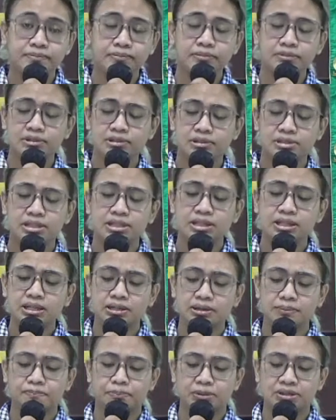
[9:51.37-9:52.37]

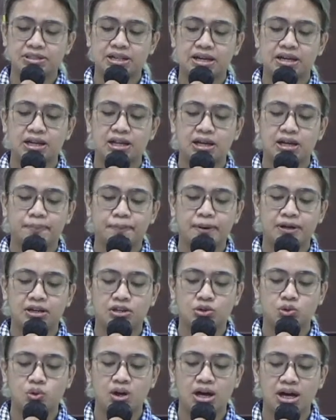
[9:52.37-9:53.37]
Jadi percayalah kepada
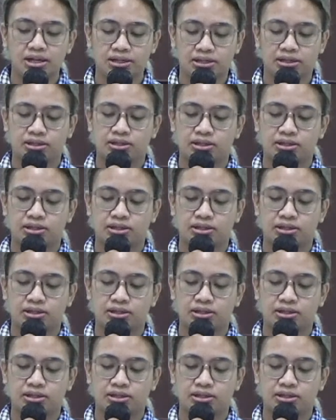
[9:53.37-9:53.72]
Tuhan.